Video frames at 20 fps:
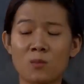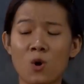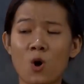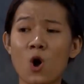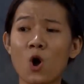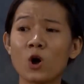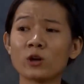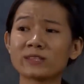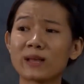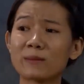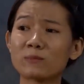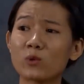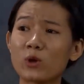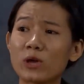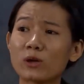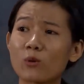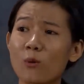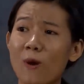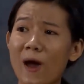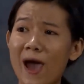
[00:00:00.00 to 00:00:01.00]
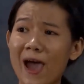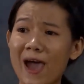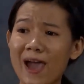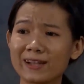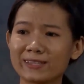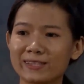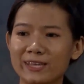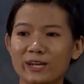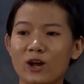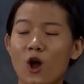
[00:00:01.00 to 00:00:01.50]
mồ hôi tâm huyết
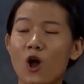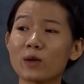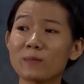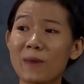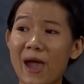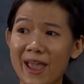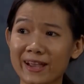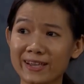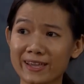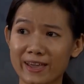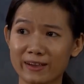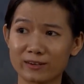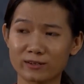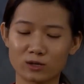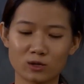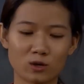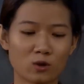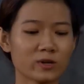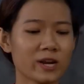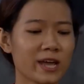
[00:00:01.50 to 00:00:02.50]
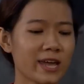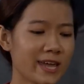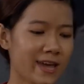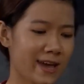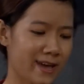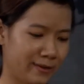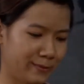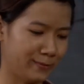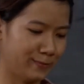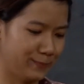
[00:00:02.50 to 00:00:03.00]
quá thì khỏi bán nha con đi
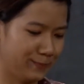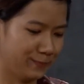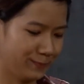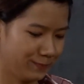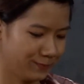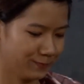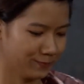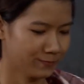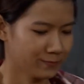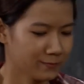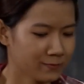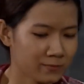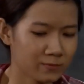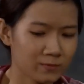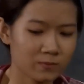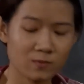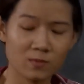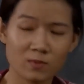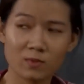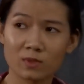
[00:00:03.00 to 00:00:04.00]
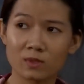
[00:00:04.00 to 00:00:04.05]
à ê ê ê